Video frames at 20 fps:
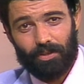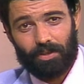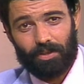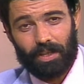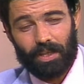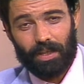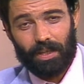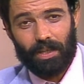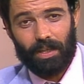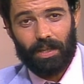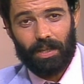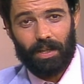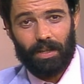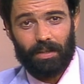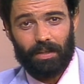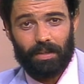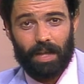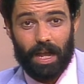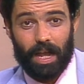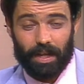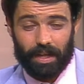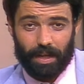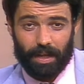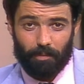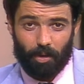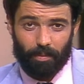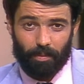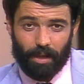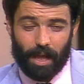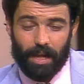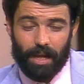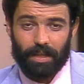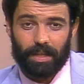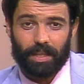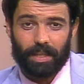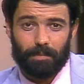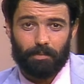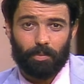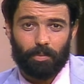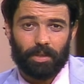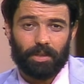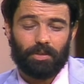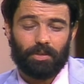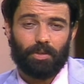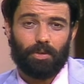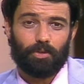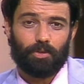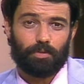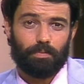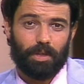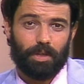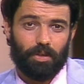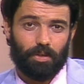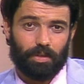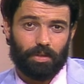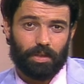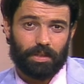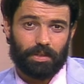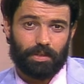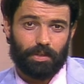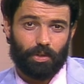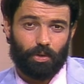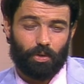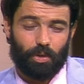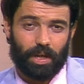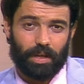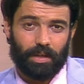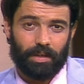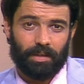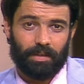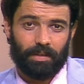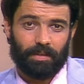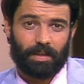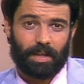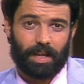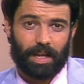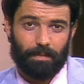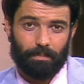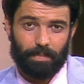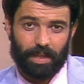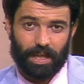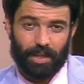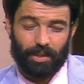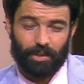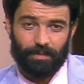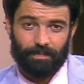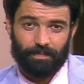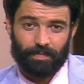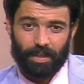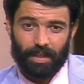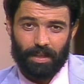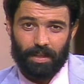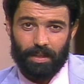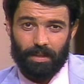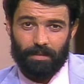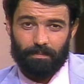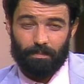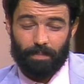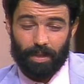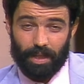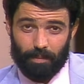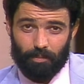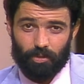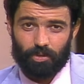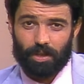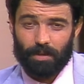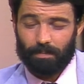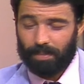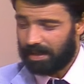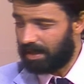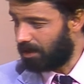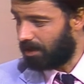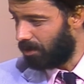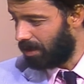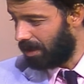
que al, que al que de momento los millones no han cambiado. Veremos qué pasa con el